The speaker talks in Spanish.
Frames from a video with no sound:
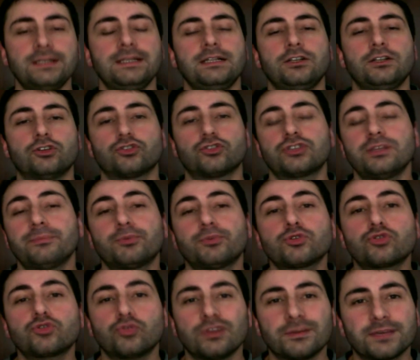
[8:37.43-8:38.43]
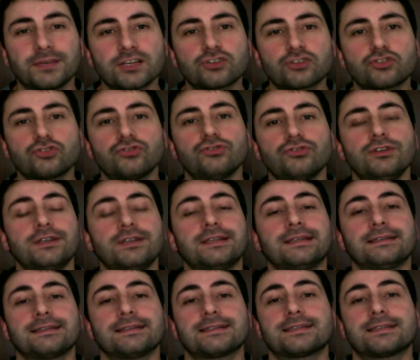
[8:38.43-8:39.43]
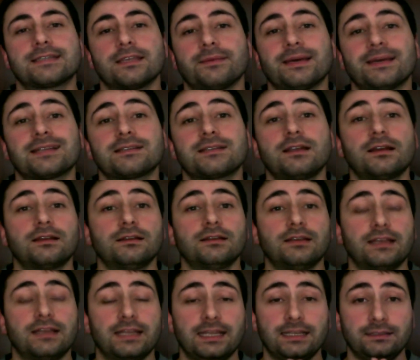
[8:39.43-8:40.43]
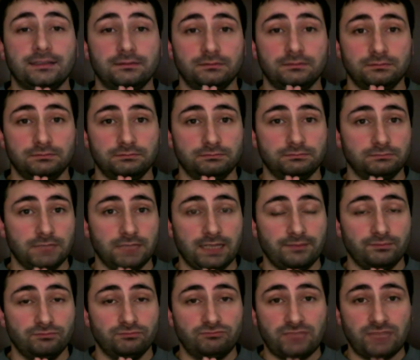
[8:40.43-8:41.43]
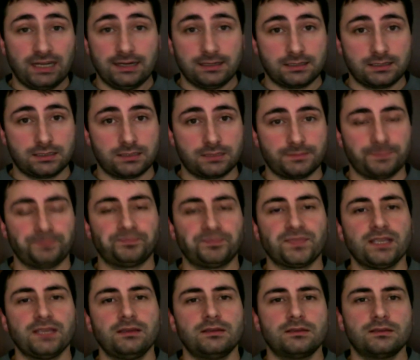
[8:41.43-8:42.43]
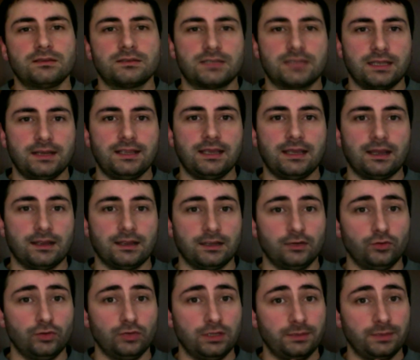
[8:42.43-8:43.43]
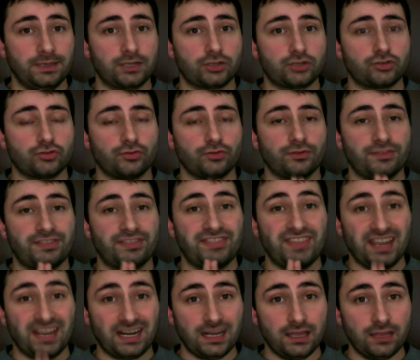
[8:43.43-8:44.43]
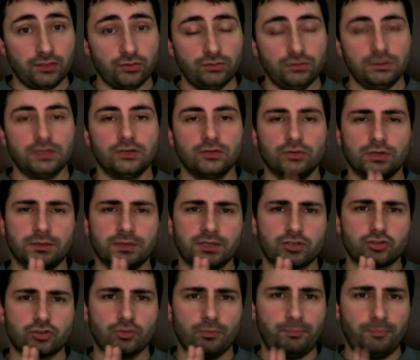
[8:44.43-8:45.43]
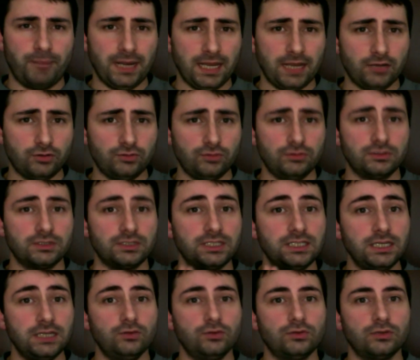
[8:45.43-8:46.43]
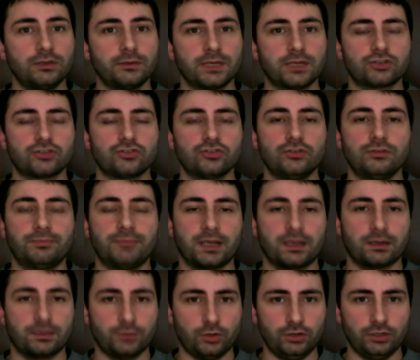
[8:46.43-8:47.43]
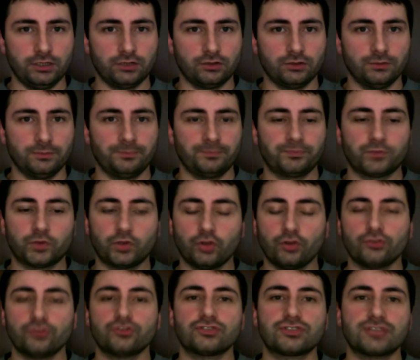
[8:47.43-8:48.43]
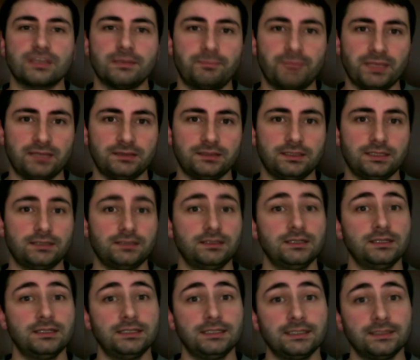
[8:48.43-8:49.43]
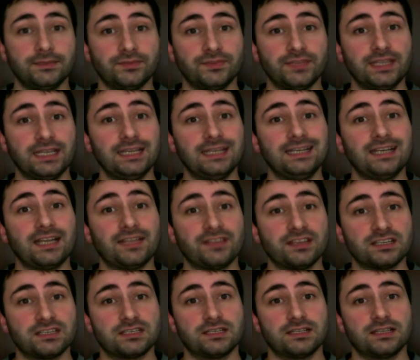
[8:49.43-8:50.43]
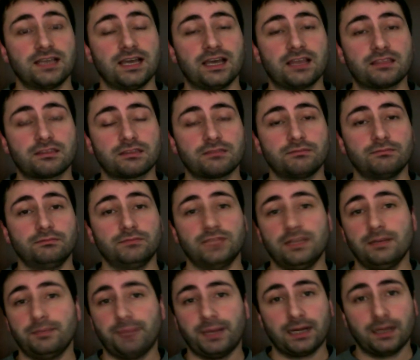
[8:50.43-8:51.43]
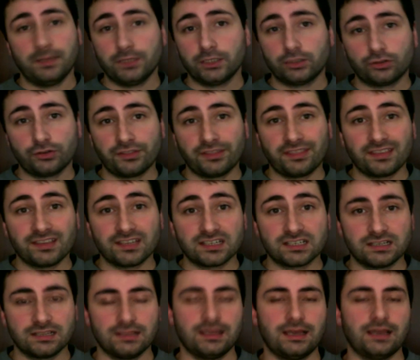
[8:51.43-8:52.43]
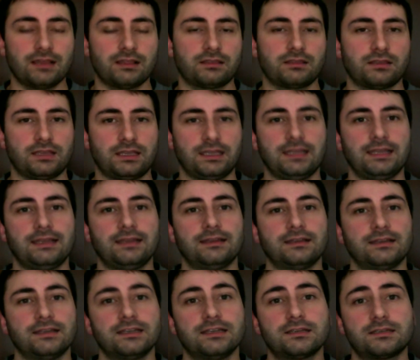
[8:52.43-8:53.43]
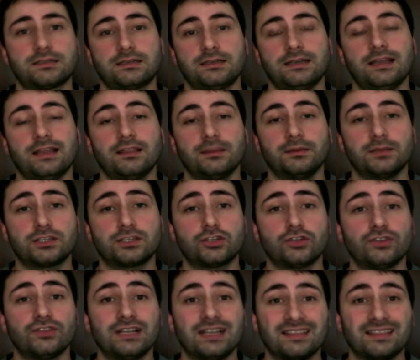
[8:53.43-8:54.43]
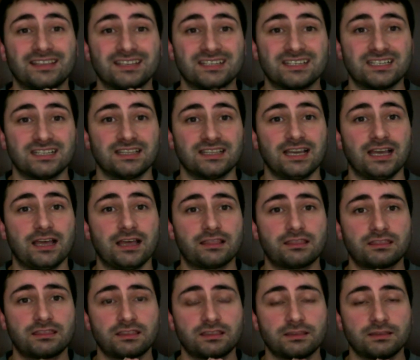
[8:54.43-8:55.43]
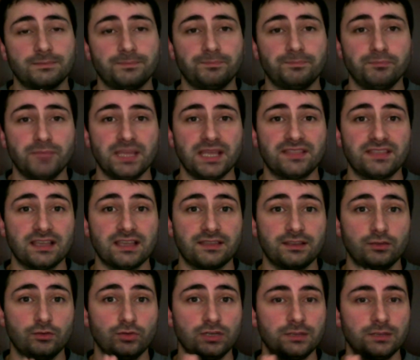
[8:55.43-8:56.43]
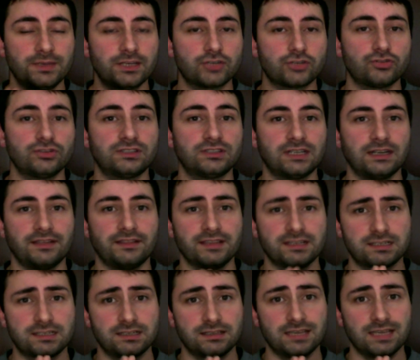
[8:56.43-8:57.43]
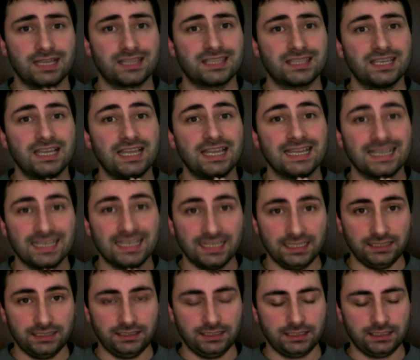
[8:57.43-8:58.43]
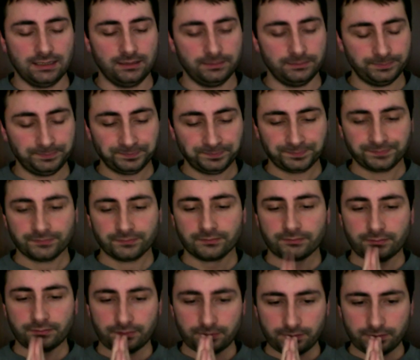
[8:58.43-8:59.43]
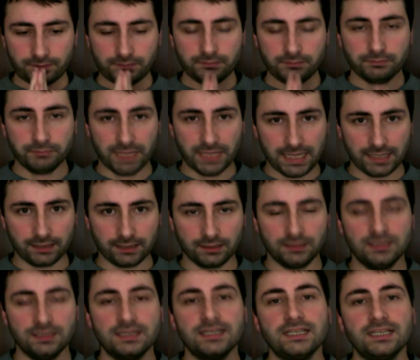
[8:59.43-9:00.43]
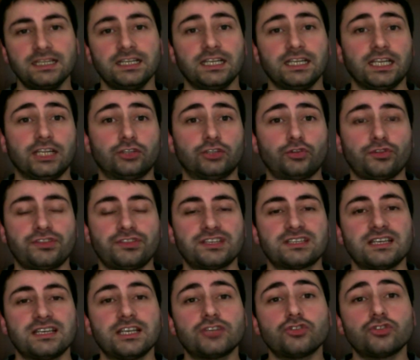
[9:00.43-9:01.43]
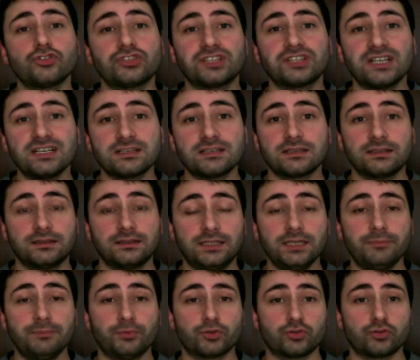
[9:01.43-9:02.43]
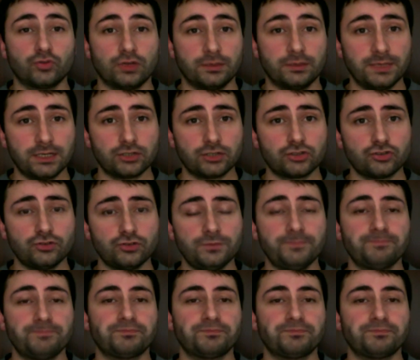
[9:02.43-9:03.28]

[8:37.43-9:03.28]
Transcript: los tipos de universo se basan en, en tres sería el universo cerrado, el universo plano y el universo hiperbólico. Todos dependen de la densidad, del parámetro de densidad, que es la división de la densidad media del universo entre la densidad crítica. Bien, entonces esos tres tipos de universo